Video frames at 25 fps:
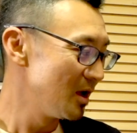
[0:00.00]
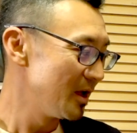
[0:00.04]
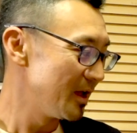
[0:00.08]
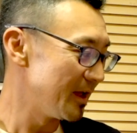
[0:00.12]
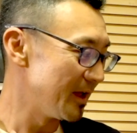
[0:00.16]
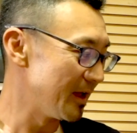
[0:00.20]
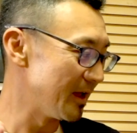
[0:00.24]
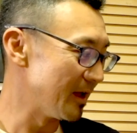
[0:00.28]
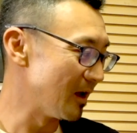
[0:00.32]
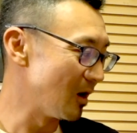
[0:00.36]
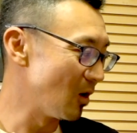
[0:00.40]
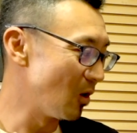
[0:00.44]

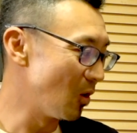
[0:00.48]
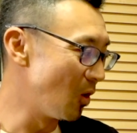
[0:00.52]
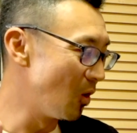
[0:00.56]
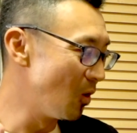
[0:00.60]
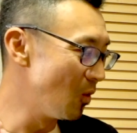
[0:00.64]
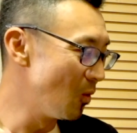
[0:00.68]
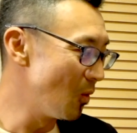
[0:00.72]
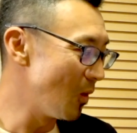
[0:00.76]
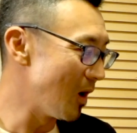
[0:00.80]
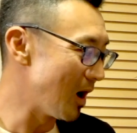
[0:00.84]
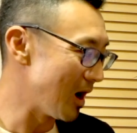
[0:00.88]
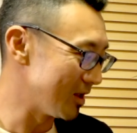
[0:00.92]
えー、
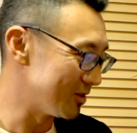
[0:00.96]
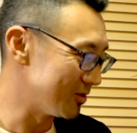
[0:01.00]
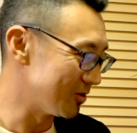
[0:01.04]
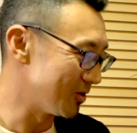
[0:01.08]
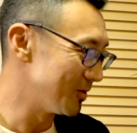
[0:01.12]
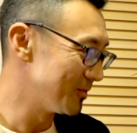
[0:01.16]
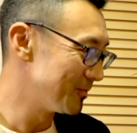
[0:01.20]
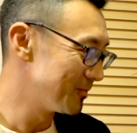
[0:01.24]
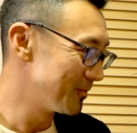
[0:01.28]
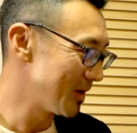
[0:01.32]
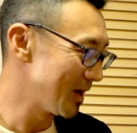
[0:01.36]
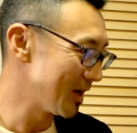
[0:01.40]

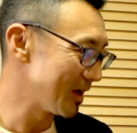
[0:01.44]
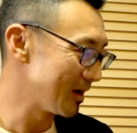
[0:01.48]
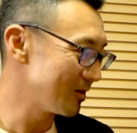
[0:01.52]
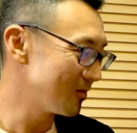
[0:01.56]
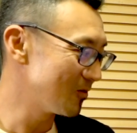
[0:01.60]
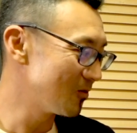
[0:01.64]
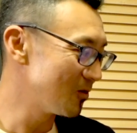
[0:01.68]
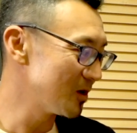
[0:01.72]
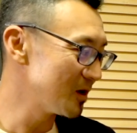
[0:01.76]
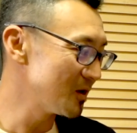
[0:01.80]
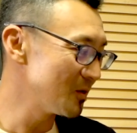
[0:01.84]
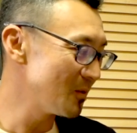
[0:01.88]
onward、はい、
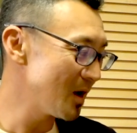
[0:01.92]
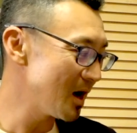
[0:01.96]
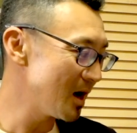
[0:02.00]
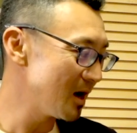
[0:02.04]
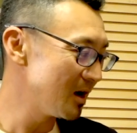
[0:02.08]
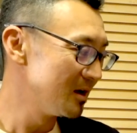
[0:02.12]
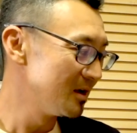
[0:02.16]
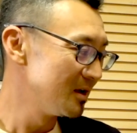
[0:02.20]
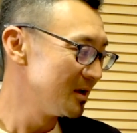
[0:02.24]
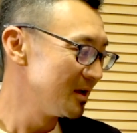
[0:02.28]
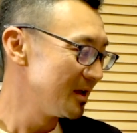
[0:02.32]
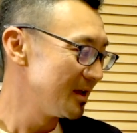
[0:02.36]
これ
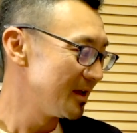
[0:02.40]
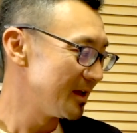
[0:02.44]
は、